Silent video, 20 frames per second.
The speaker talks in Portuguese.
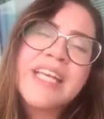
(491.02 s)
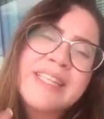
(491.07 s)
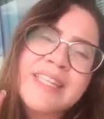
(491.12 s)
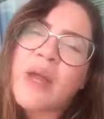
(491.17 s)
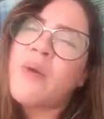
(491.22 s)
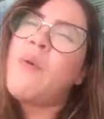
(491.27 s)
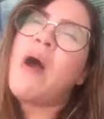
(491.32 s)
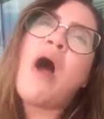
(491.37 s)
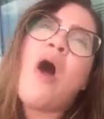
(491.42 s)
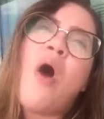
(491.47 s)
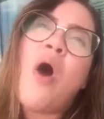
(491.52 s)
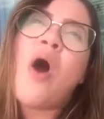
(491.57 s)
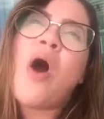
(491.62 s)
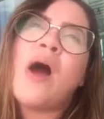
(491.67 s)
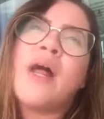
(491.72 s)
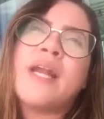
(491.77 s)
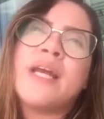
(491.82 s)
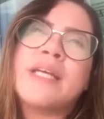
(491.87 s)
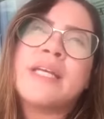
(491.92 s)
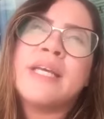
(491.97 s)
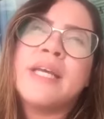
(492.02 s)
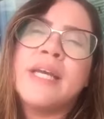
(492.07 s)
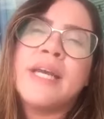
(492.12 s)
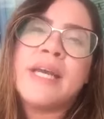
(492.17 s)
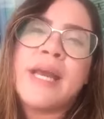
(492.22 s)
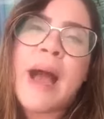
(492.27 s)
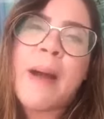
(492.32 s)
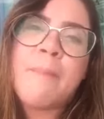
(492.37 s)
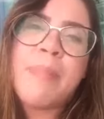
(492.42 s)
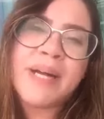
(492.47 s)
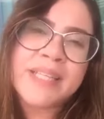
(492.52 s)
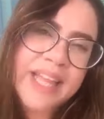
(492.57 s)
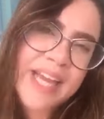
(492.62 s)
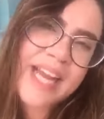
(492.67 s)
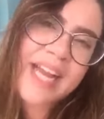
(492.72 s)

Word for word: Tem uma hora que a banda